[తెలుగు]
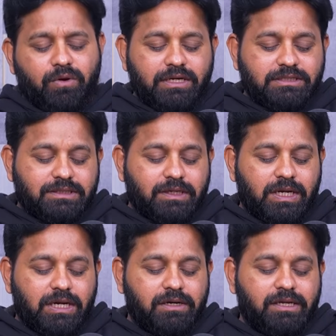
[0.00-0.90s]
నో
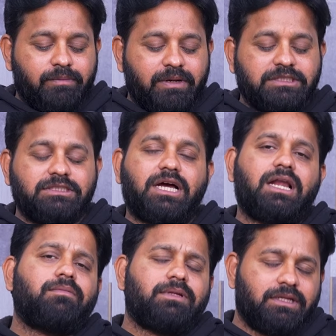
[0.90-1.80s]
ఎస్క్యూఎల్లో ఈ మధ్యన
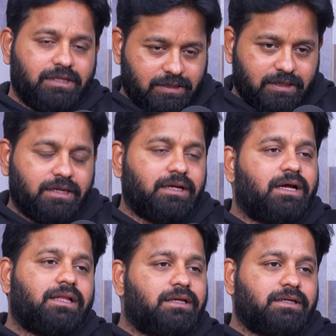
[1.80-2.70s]
చాలామంది అంటే
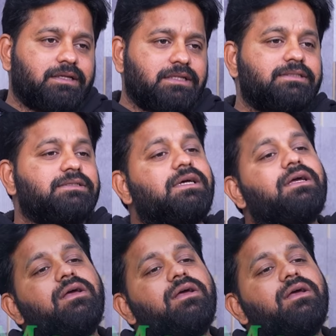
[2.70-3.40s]
అందరికీ తెలిసింది